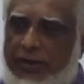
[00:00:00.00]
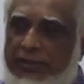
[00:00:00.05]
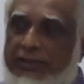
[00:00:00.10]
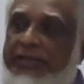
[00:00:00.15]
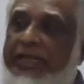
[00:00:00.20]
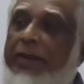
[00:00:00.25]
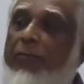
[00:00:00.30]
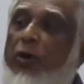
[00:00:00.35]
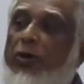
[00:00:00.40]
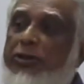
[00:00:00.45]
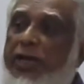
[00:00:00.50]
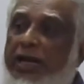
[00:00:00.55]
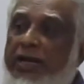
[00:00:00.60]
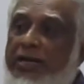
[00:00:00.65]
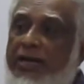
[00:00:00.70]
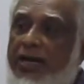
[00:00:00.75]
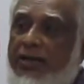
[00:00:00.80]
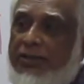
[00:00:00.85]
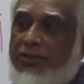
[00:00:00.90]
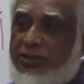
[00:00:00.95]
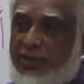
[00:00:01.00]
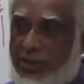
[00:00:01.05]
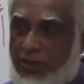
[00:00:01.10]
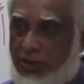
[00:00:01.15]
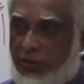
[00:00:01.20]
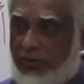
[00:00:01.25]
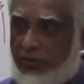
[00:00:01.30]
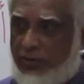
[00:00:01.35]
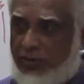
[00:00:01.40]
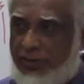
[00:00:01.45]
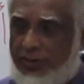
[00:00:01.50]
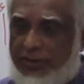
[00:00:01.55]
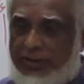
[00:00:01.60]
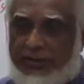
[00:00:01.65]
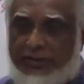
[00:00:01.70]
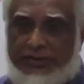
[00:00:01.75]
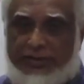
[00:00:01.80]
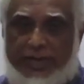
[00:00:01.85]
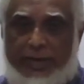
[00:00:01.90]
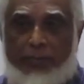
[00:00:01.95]
সে বসাইয়া ছিল
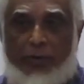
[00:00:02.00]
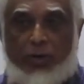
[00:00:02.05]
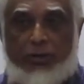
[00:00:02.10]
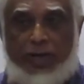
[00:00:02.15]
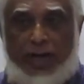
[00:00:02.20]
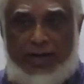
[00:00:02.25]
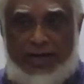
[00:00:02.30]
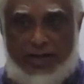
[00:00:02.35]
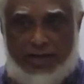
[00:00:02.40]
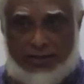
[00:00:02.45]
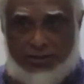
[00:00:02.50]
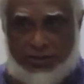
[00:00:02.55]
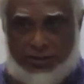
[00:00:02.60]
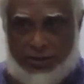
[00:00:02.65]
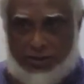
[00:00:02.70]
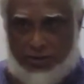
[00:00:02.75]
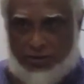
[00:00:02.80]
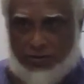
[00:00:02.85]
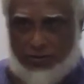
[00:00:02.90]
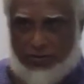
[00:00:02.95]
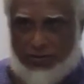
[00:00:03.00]
সে বসাইয়া ছিল